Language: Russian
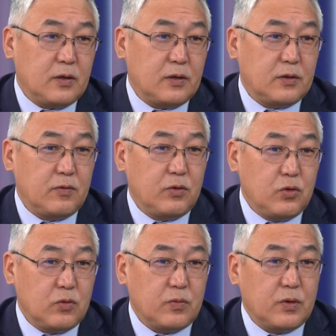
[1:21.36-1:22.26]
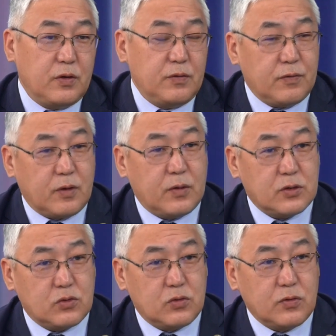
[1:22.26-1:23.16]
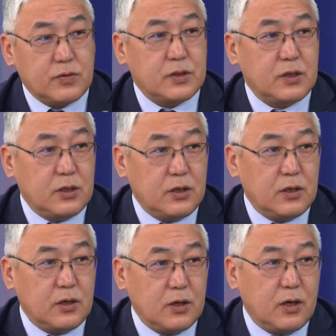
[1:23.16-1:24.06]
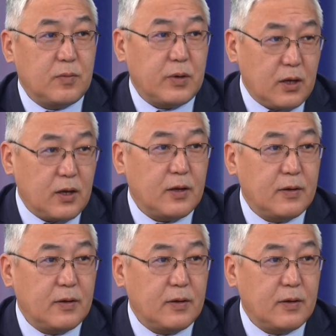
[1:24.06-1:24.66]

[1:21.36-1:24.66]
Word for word: доведем информацию в середине апреля.